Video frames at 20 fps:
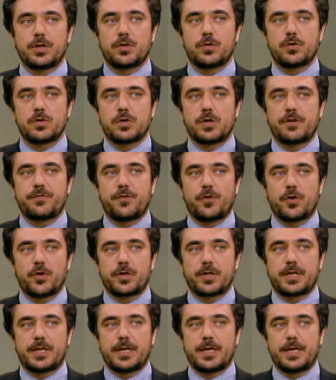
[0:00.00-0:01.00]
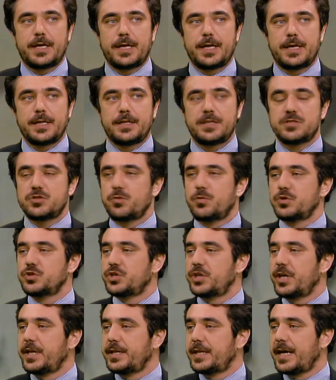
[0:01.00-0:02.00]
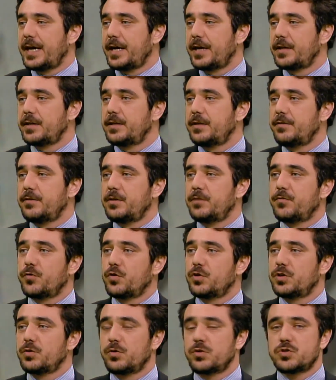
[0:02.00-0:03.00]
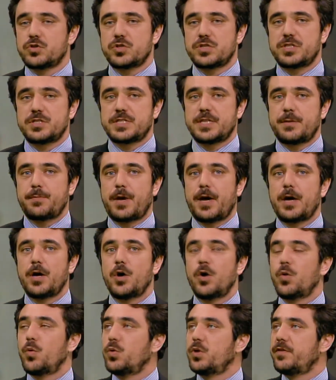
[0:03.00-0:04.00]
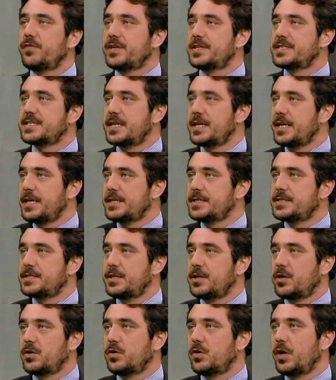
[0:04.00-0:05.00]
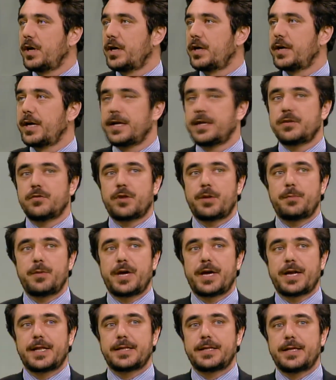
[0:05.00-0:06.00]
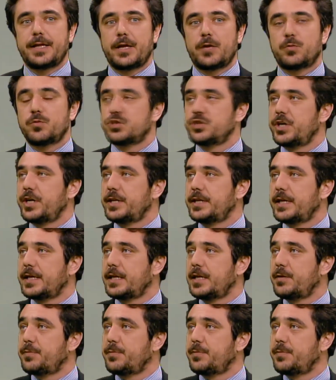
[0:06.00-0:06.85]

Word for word: con una forte disomogeneità e di, di fronte a un nostro sistema universalistico e che dovrebbe garantire omogeneità delle